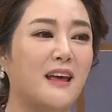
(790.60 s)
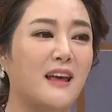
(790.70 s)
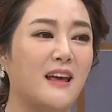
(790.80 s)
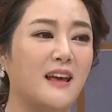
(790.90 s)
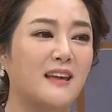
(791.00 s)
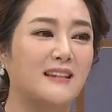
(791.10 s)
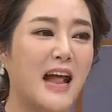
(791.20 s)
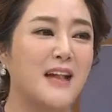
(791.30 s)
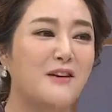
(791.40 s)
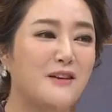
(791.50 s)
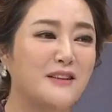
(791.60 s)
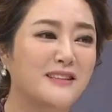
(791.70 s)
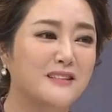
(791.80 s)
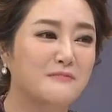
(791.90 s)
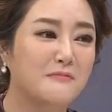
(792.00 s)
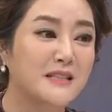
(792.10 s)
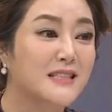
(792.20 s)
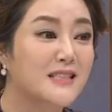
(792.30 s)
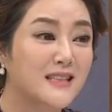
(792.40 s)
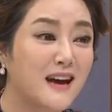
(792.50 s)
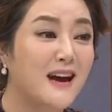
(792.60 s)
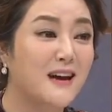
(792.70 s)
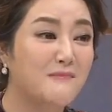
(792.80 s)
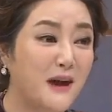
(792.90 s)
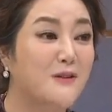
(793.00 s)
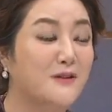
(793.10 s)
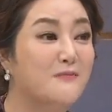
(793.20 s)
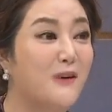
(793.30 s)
어깨 달려 있는 그 배지가 예. 바로 그